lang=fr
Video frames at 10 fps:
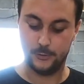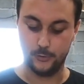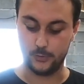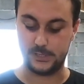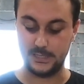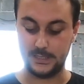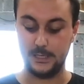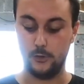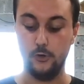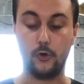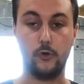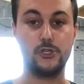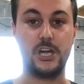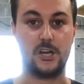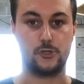Donc c'était le
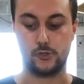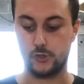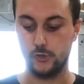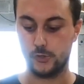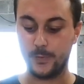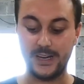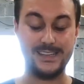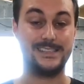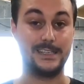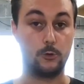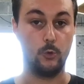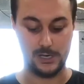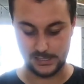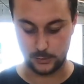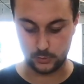recharge. Ce spray c'est
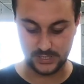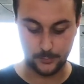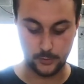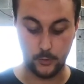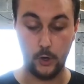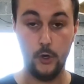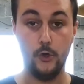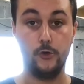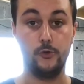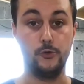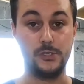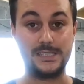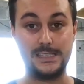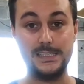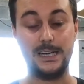quoi C'est tout simplement une
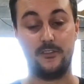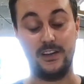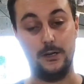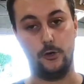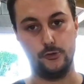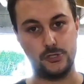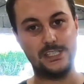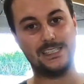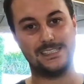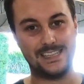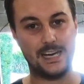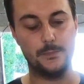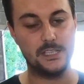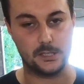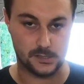cire, enfin alors une cire
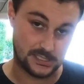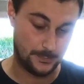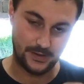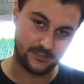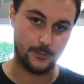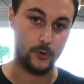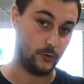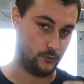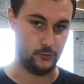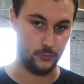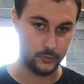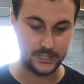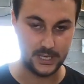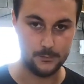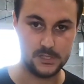céramique, c'est pas vraiment le bon
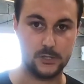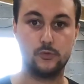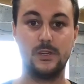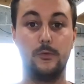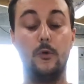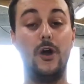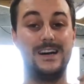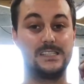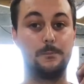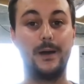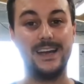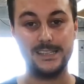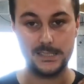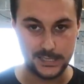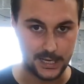terme, c'est tout simplement un spray
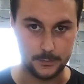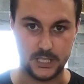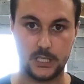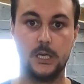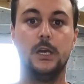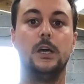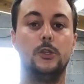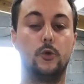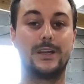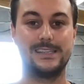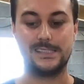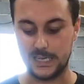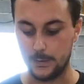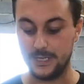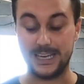céramique. Donc un
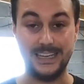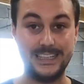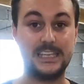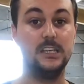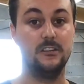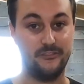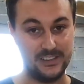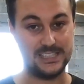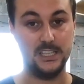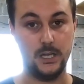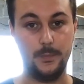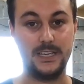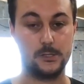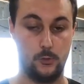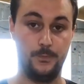céramique liquide facile
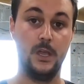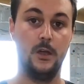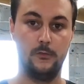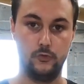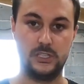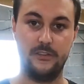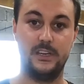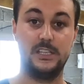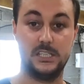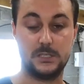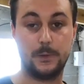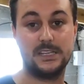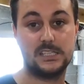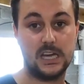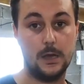d'application. Vous avez des
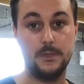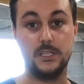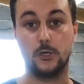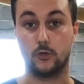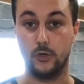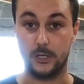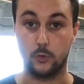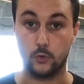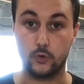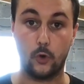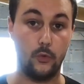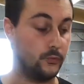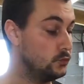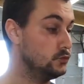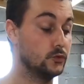sprays céramiques que les concurrents
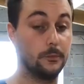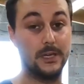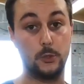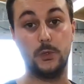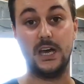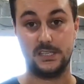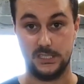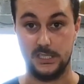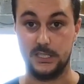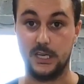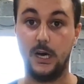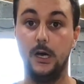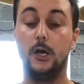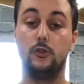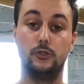font, donc mes etc.
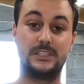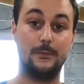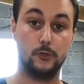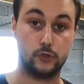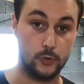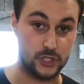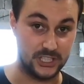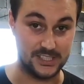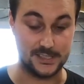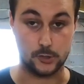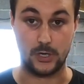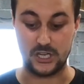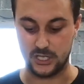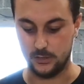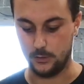Notamment celui que j'ai testé sur la
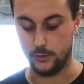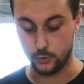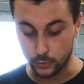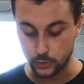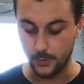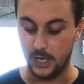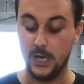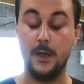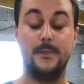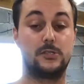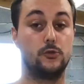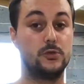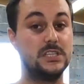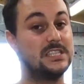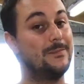chaîne YouTube. Mais
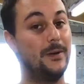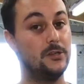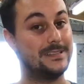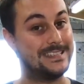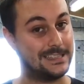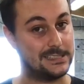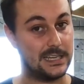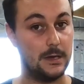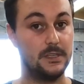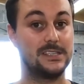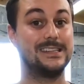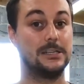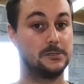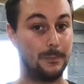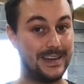celui-ci, c'est pas une cire céramique, c'est
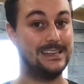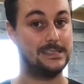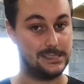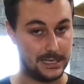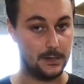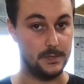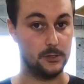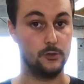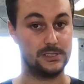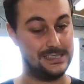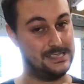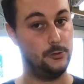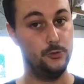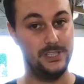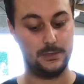un spray céramique. Donc ça,
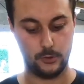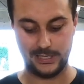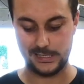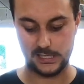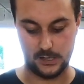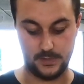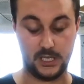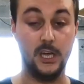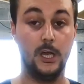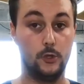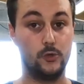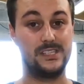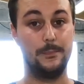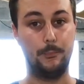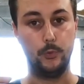c'est uniquement de la céramique. Donc
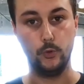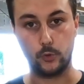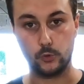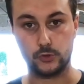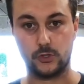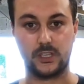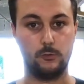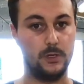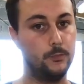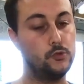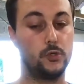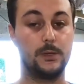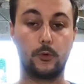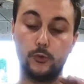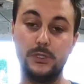c'est plus concentré, on est plus sur
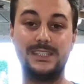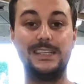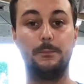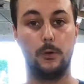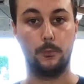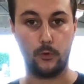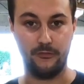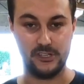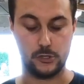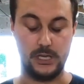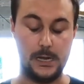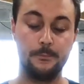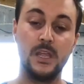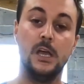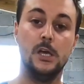des produits type professionnel.
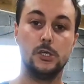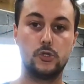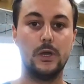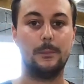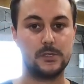Sur la